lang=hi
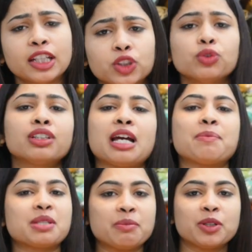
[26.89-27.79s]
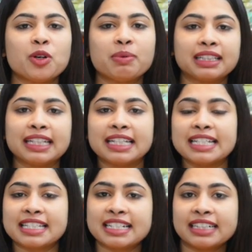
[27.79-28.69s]
है क्योंकि आप सभी को पता है
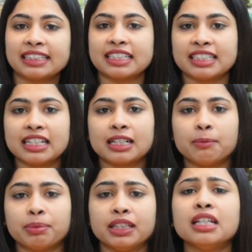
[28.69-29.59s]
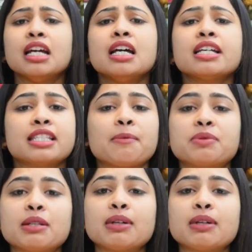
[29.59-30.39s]
केसरिया टेक्सटाइल कंपनी सबसे